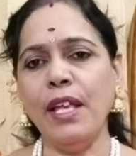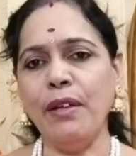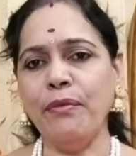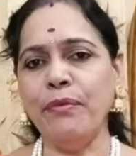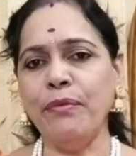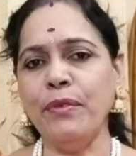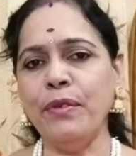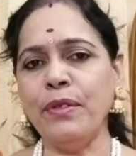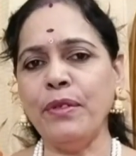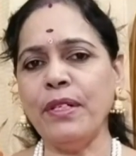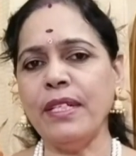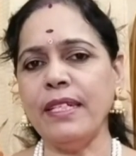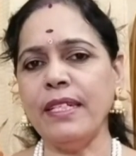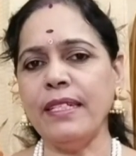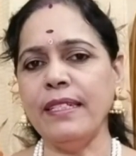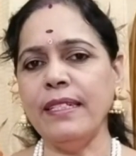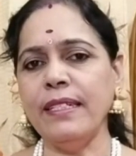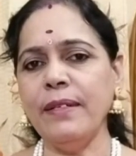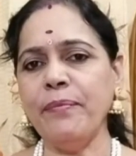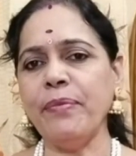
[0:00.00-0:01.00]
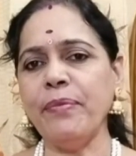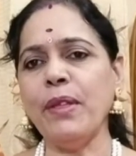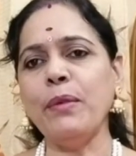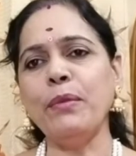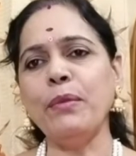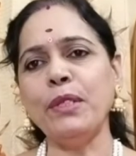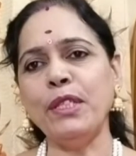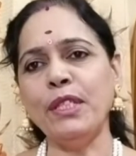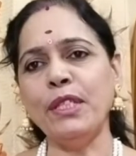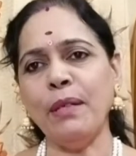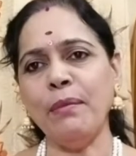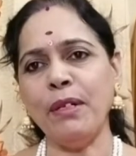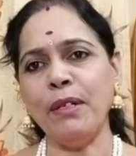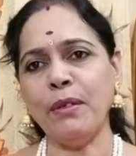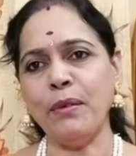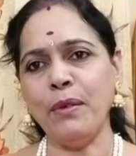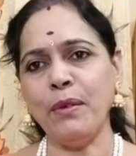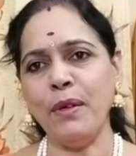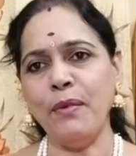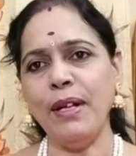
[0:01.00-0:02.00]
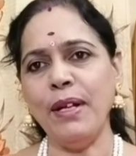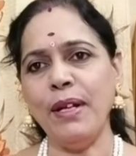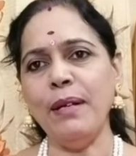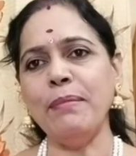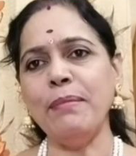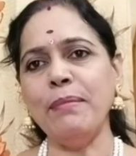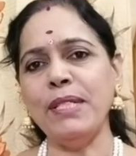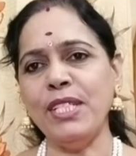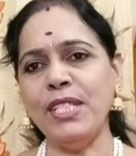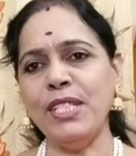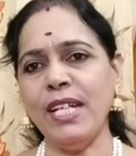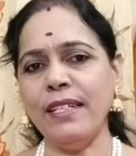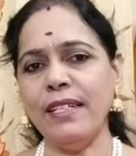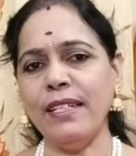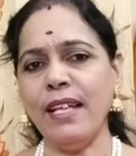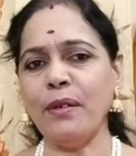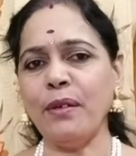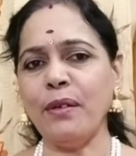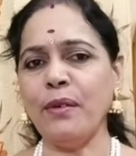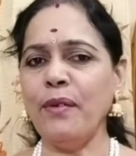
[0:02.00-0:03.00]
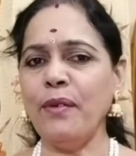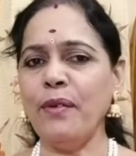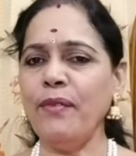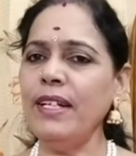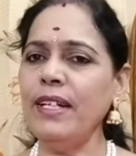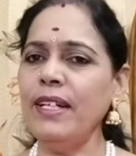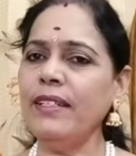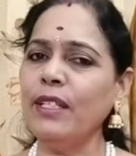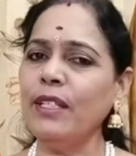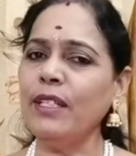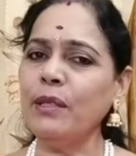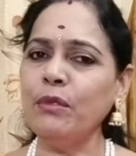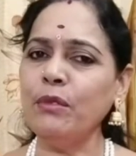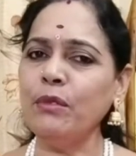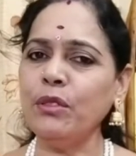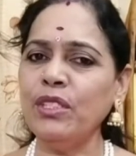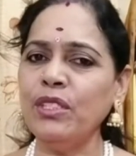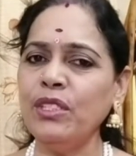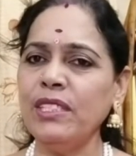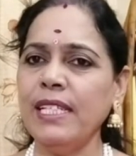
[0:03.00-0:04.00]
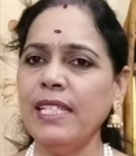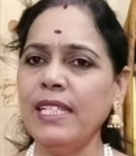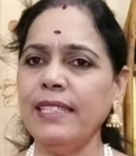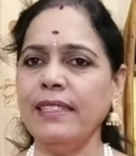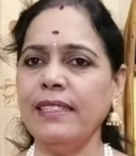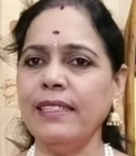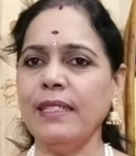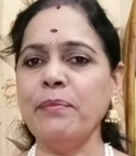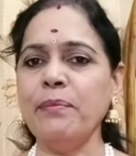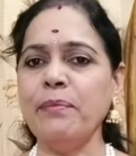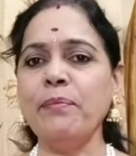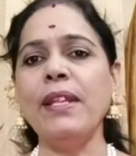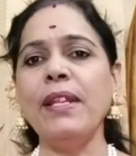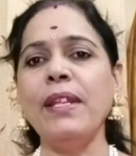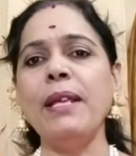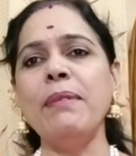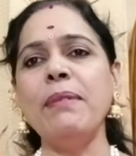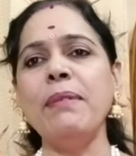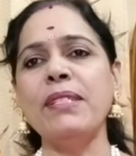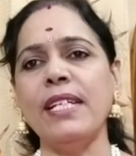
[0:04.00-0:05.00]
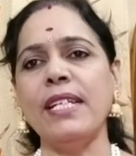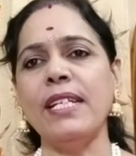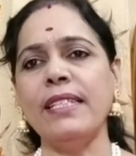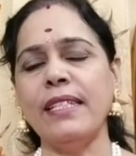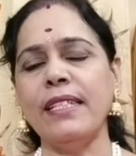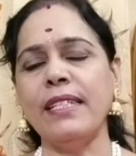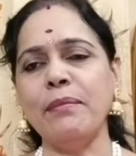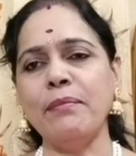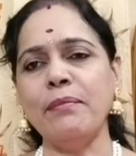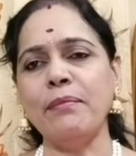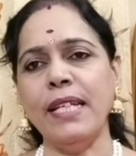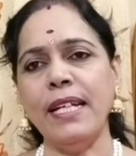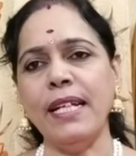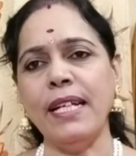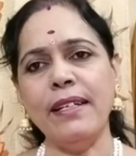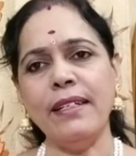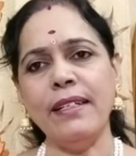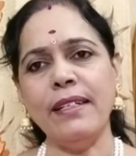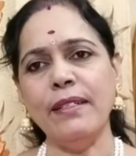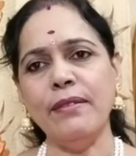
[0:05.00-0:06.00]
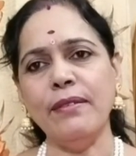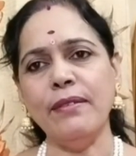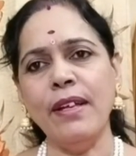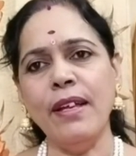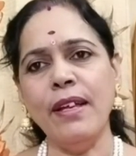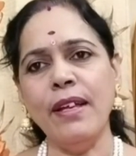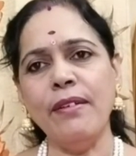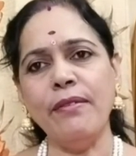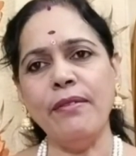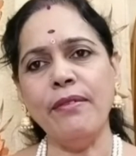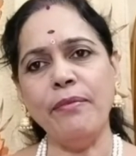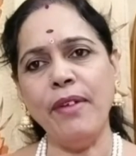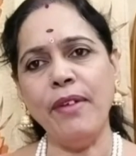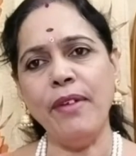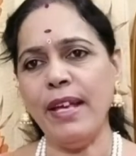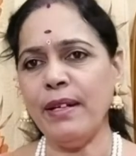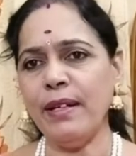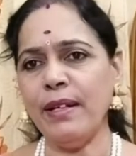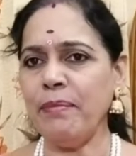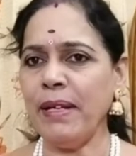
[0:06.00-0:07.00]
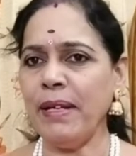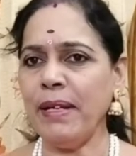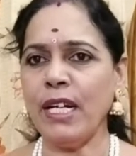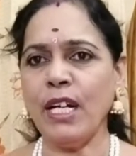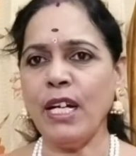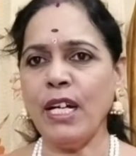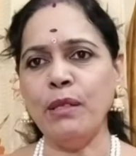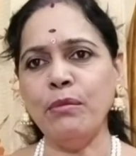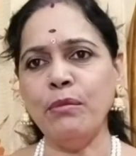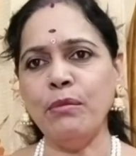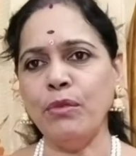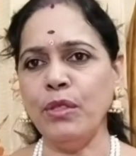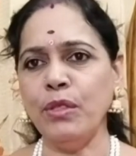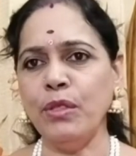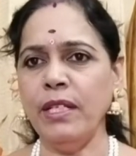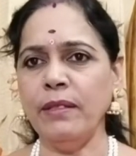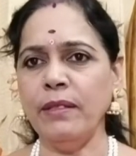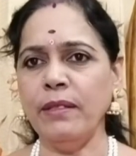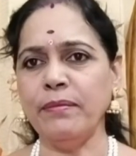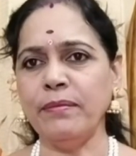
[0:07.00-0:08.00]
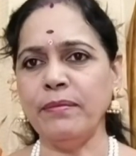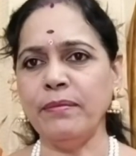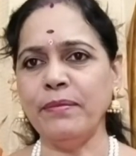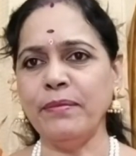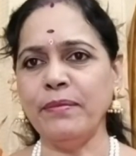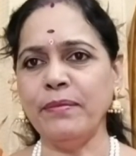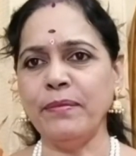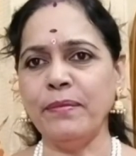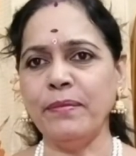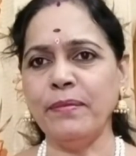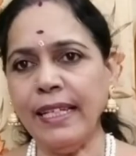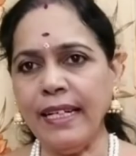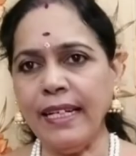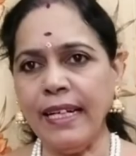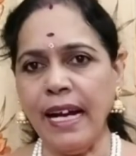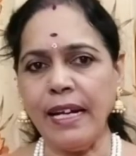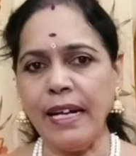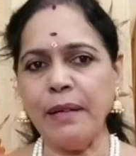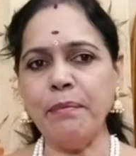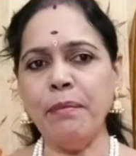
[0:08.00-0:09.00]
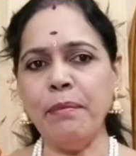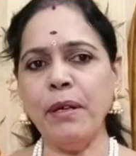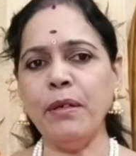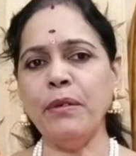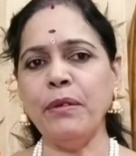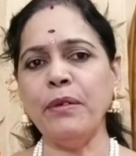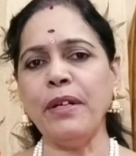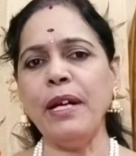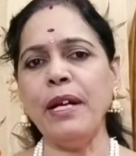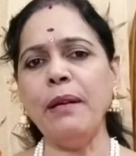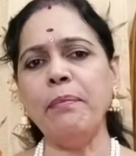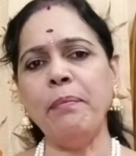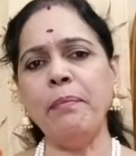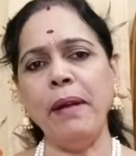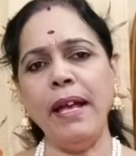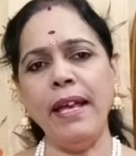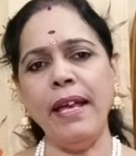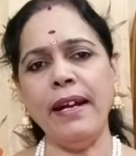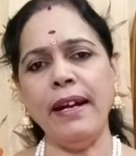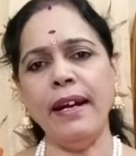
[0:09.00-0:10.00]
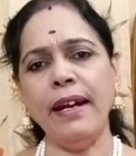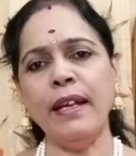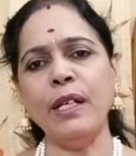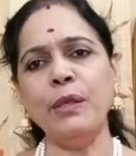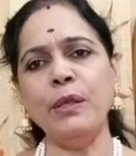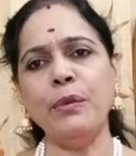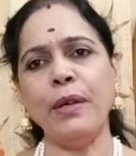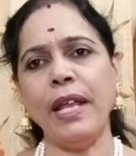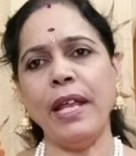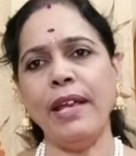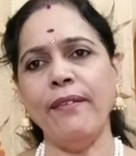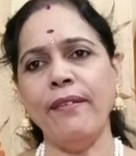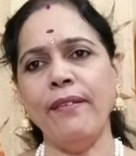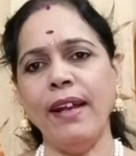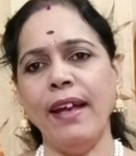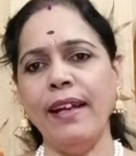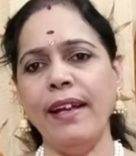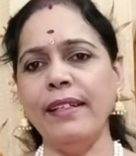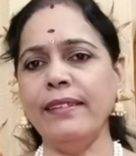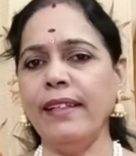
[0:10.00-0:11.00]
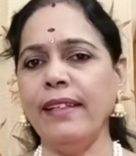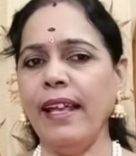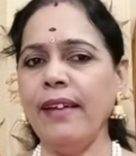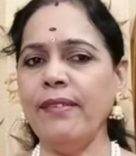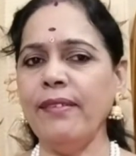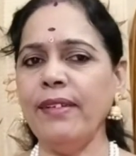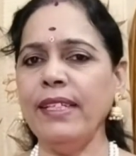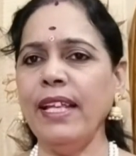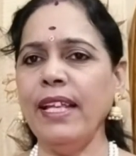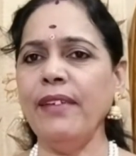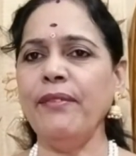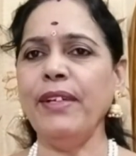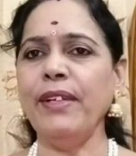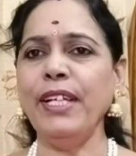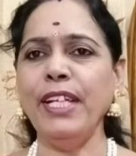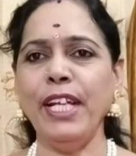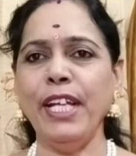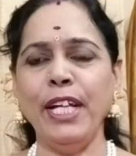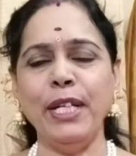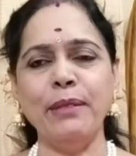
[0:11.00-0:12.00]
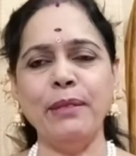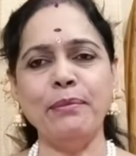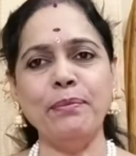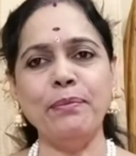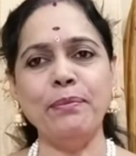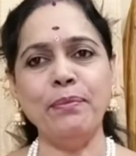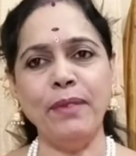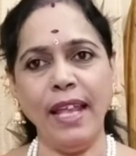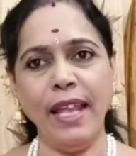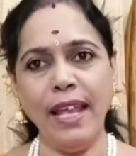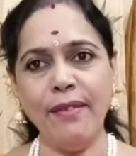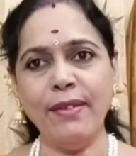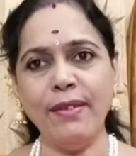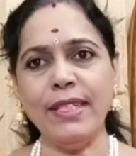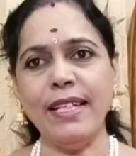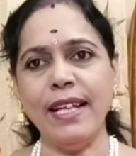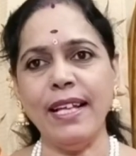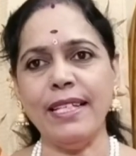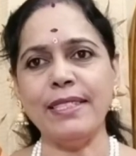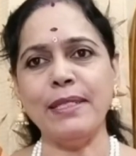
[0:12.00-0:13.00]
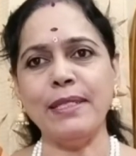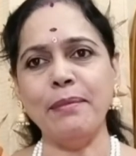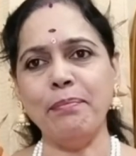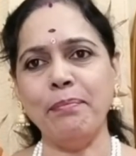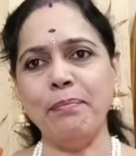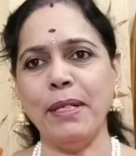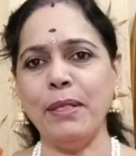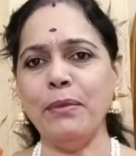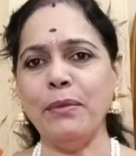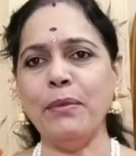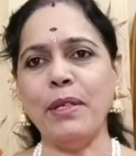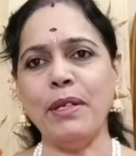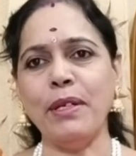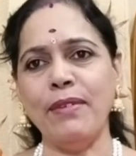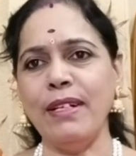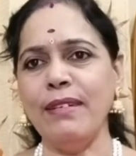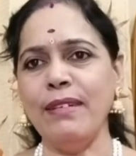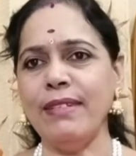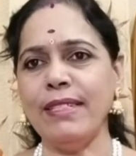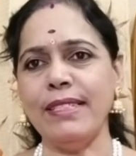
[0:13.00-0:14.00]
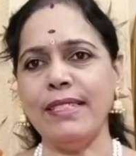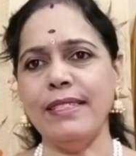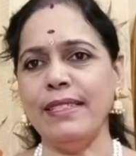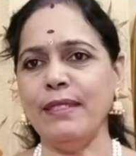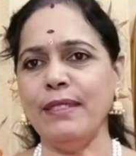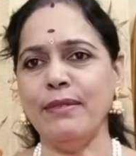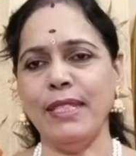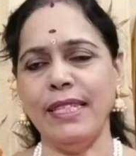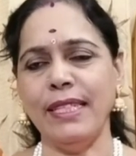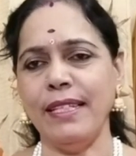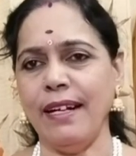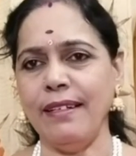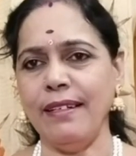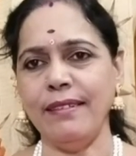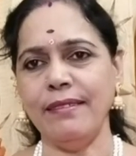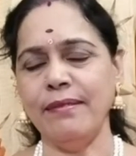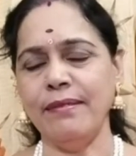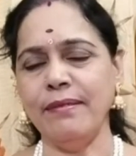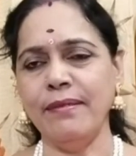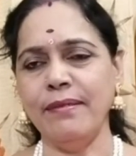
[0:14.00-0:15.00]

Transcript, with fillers: இவ்வூருக்கு உத்தமர் கோவில் பிட்சாண்டார் கோவில் திருமூர்த்தி சேத்திரம் நீபசேத்திரம் என்று வேறு பெயர்களும் உண்டு கரம்பனூரில் பேரழகு உடையவளாய் தேவதேவி என்னும் தேவதாசி பெண் ஒருவள் வசித்து வந்தாள்